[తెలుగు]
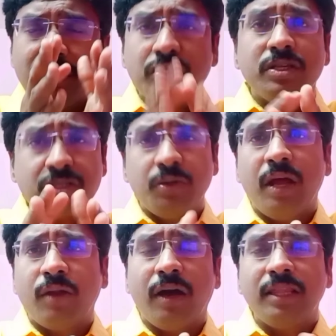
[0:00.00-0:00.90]

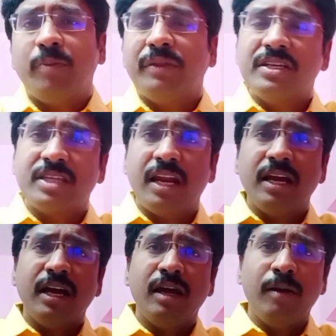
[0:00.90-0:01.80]
ఇస్తున్నాను ఆంధ్రప్రదేశ్
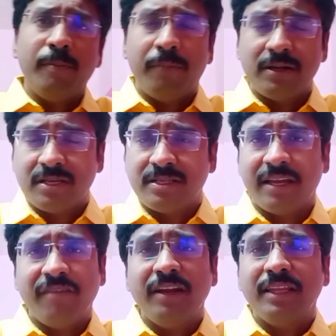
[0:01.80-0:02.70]
తెలంగాణ పర్సన్స్
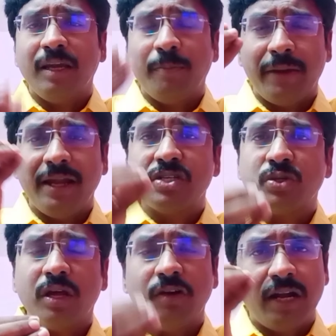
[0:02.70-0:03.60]
ఎవరైతే పేరెంట్స్
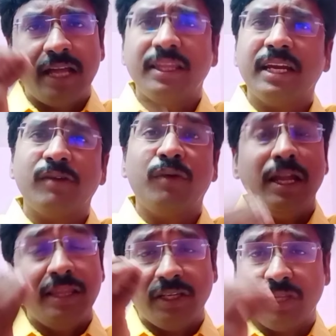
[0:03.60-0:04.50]
ఉన్నారో వాళ్ళందరికీ
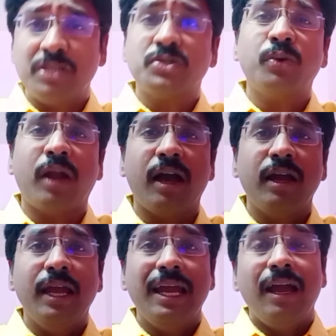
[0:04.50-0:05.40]
వాళ్ళందరికీ తెలుసు కూడా
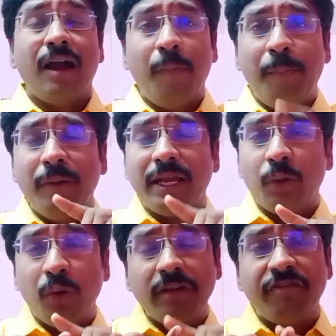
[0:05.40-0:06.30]
అప్లిక్
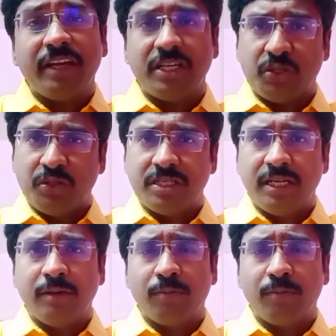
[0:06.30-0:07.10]
నోటిఫికేషన్ వచ్చిన